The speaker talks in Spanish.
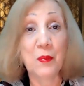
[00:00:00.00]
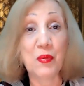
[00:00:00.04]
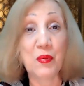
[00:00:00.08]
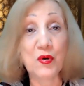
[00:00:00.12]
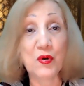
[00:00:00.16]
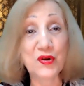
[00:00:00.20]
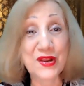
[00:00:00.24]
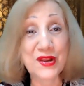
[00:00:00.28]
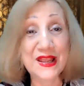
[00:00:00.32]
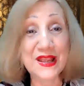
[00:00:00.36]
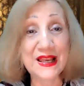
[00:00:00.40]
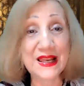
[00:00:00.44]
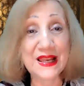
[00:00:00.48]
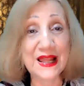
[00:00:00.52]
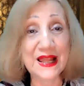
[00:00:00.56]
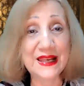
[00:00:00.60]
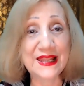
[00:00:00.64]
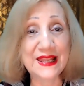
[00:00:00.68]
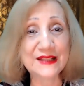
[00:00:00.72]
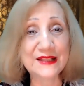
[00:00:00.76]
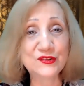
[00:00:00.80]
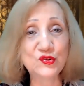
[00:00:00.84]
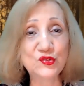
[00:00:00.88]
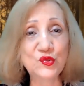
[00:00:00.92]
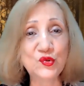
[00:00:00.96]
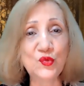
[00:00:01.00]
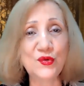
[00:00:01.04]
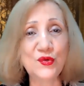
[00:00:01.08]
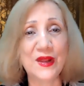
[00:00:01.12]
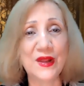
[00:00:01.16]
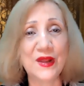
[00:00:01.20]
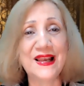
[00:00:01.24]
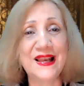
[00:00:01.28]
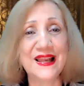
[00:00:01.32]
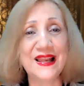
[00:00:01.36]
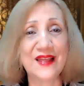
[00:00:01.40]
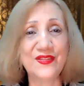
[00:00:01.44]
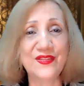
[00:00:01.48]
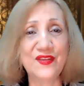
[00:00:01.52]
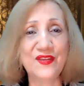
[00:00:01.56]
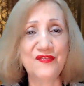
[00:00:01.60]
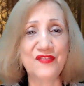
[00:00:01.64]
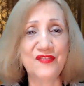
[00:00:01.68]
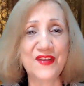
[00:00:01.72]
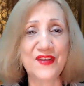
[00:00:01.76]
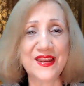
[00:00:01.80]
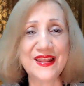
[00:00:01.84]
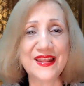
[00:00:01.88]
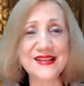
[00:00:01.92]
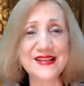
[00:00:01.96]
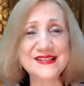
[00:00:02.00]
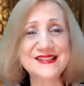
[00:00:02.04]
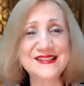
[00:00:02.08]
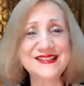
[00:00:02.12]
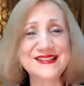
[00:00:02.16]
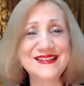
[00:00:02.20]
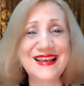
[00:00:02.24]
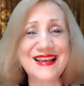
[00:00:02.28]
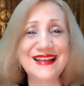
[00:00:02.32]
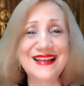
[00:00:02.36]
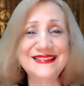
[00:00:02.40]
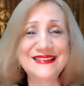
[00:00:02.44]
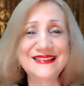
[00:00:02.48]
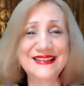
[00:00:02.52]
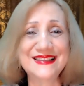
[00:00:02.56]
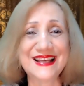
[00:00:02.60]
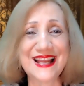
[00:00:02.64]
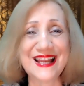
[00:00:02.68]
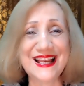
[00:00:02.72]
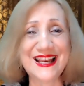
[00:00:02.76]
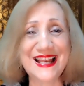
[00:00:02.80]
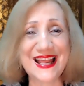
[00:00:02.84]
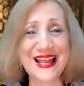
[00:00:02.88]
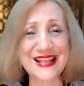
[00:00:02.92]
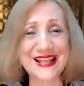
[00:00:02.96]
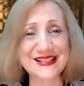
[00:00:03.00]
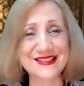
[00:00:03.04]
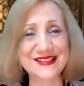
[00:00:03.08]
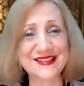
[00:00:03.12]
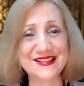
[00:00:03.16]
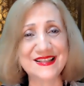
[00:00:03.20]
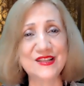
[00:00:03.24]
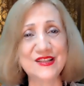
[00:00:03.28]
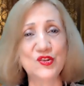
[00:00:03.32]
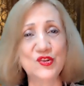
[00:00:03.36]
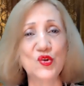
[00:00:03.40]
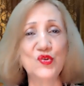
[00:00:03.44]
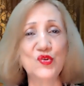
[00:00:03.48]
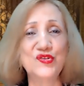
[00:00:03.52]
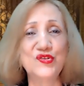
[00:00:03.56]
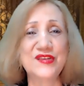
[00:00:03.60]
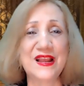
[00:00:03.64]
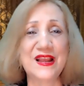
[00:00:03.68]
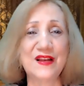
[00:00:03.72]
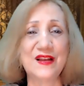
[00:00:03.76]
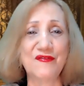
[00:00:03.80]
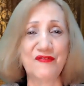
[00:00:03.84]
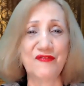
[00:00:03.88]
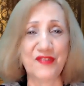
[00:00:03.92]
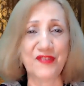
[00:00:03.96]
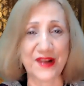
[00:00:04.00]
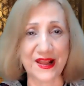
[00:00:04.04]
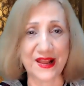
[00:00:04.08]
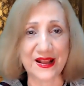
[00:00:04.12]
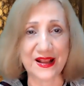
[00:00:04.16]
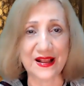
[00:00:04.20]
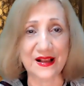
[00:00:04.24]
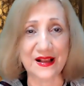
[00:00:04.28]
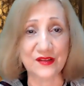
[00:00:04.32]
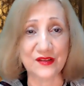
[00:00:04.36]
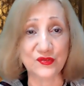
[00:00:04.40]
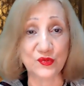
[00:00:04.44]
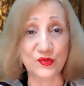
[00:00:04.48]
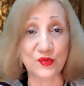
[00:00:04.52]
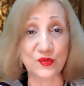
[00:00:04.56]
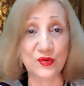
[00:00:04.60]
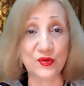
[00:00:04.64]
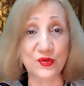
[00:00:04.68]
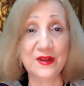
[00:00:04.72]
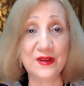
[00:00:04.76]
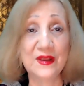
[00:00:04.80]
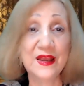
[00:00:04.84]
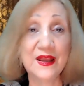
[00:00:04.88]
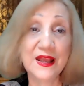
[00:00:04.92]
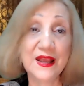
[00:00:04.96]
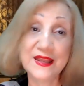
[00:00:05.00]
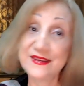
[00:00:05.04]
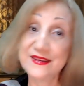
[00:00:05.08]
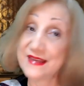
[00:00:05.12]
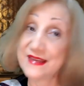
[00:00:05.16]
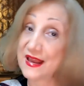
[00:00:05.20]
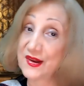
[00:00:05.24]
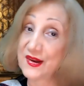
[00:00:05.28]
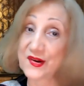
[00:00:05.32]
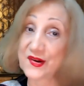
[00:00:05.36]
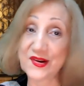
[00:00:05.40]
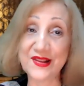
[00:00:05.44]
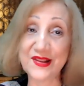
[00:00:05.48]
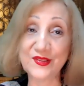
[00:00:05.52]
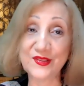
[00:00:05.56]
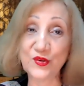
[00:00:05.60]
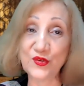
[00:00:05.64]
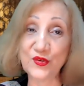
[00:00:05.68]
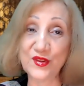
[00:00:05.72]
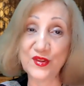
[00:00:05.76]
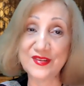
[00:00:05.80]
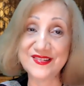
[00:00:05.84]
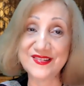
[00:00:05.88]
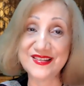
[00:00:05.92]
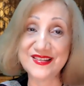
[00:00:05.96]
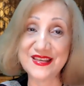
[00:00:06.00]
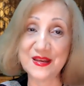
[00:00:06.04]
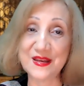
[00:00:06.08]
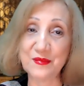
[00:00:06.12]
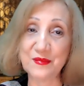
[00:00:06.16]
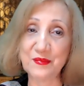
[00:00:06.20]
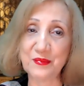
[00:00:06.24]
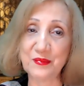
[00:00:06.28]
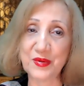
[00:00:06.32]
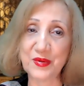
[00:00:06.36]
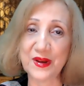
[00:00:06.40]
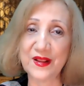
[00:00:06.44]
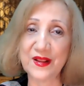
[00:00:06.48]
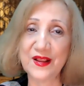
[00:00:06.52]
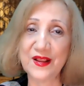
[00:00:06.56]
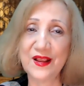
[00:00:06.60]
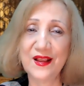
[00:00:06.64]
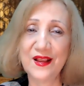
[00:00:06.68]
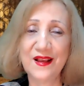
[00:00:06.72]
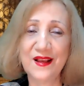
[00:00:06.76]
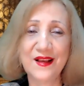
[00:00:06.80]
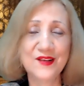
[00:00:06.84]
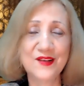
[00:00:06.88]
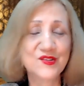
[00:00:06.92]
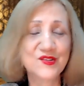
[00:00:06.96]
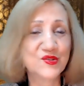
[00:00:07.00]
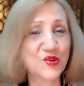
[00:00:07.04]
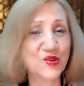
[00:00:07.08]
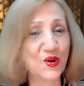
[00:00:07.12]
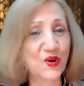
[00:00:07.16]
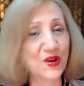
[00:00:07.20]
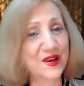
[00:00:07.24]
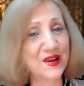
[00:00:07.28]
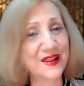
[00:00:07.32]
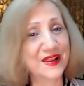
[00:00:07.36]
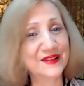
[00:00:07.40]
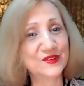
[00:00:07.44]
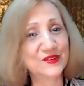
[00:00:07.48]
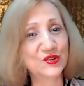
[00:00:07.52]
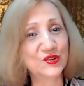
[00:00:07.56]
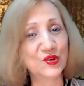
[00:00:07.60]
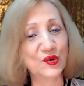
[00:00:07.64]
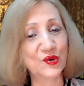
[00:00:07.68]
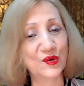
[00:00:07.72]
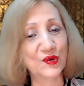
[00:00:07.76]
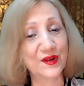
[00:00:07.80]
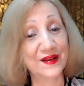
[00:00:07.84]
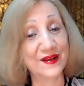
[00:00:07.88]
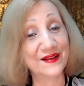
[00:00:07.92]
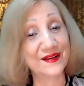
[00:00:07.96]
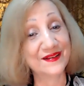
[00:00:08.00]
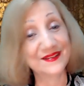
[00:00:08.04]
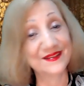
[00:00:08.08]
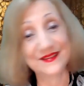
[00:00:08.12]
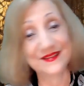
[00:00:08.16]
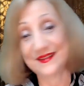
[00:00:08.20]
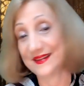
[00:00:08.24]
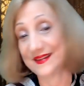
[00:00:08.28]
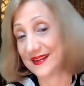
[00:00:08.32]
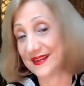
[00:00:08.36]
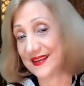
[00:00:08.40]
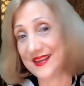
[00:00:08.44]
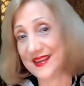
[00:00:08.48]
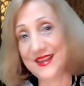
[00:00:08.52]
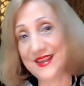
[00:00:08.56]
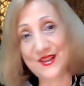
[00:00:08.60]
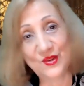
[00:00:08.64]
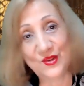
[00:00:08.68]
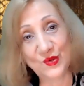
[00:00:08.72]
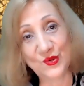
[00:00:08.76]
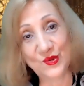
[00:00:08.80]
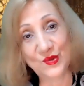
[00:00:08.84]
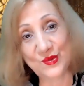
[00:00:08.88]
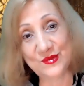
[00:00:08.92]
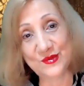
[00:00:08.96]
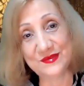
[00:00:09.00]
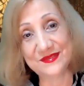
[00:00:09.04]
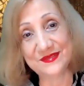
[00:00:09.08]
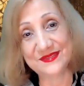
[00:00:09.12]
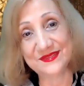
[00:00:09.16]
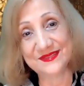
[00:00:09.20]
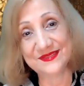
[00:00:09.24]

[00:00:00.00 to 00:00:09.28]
Porque la lectura es la diferencia entre el éxito y el fracaso. Y el reto de siempre. Soy lectora. ¿Y tú?